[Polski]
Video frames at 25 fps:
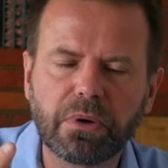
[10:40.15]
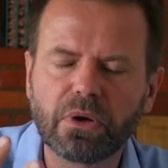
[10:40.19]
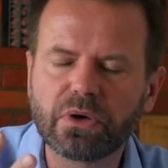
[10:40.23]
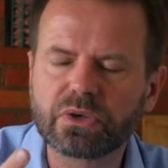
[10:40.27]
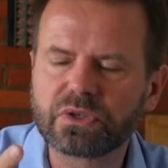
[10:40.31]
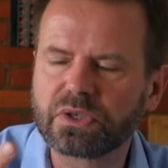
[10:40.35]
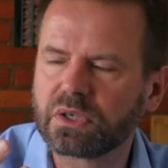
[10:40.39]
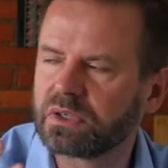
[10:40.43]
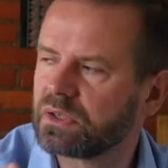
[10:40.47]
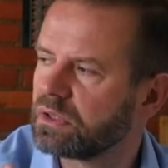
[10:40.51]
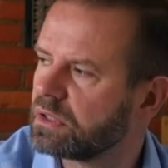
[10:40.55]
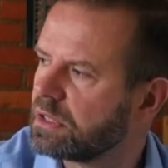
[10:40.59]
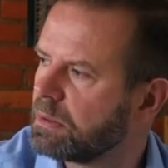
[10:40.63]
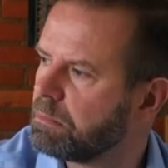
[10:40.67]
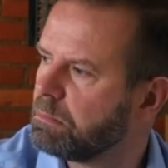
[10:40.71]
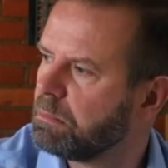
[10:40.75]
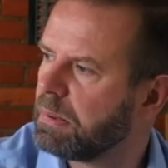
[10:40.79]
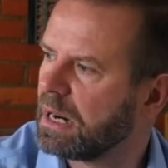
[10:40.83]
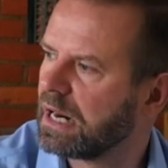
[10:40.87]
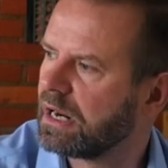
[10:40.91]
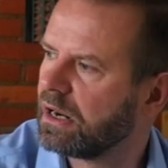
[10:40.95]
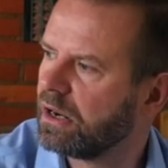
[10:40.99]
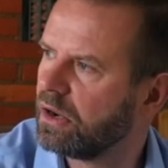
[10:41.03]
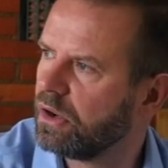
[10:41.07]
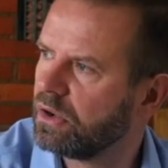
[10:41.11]
Boże, co te
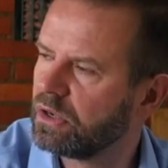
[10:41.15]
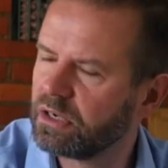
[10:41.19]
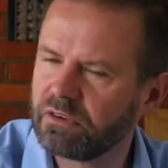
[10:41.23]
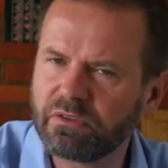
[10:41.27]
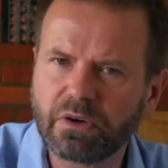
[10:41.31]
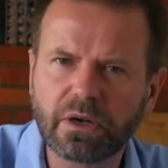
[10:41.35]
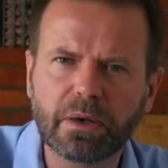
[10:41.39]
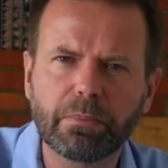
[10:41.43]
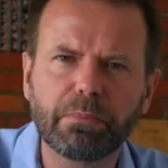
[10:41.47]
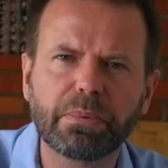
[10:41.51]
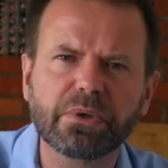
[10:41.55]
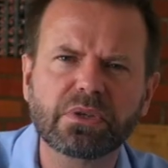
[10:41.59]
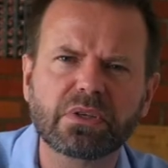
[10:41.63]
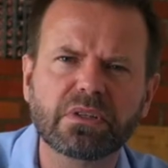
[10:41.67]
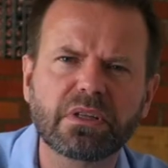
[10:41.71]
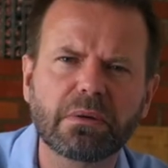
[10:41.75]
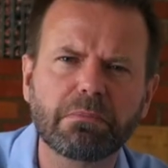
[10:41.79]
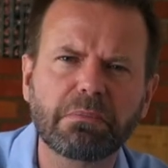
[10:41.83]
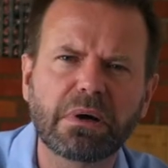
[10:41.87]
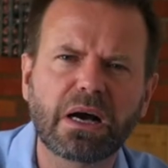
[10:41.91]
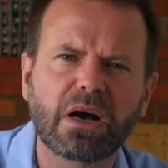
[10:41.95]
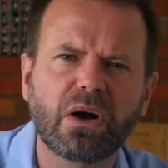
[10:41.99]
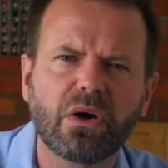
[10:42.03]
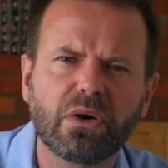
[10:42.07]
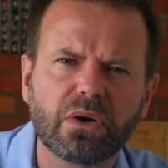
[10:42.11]
bachory, w ogóle po co te
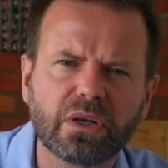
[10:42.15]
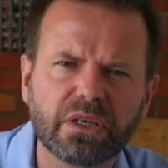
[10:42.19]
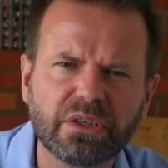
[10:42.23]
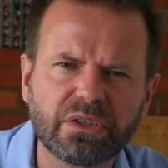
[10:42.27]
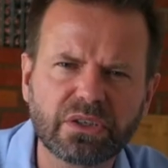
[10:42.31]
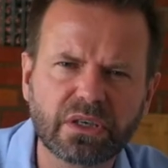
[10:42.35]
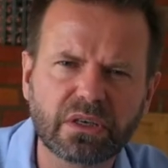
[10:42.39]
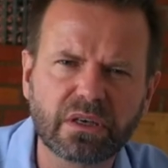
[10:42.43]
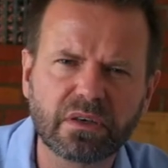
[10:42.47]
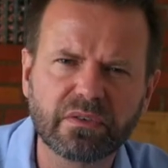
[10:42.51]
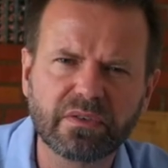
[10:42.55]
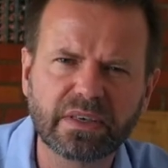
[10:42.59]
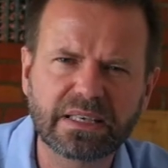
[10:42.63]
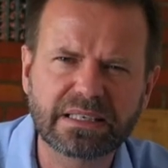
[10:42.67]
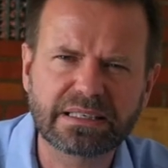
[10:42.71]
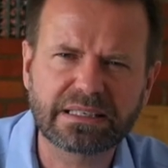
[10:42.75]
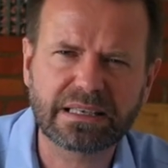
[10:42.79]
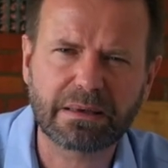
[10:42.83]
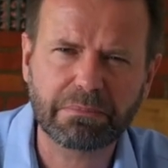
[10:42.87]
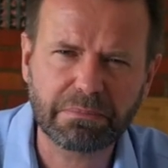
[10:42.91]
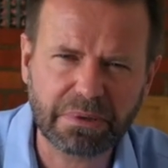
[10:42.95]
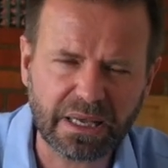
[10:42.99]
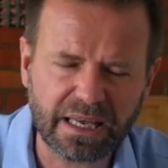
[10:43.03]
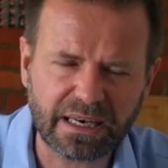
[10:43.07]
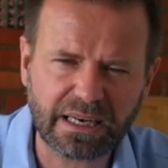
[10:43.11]
bachory gdziekolwiek
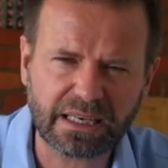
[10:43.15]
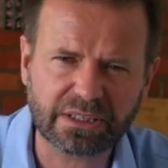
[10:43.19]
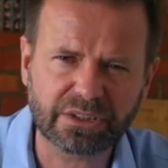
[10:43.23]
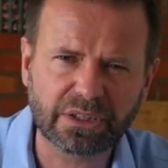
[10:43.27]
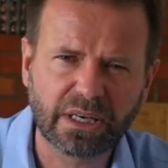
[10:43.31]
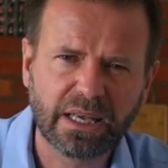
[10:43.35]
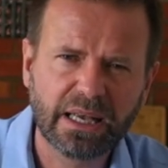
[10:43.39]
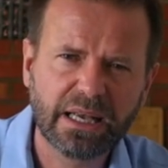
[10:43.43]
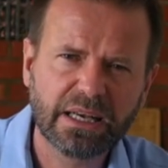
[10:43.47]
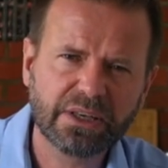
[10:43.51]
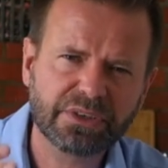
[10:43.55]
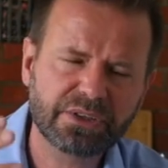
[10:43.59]
zabierać,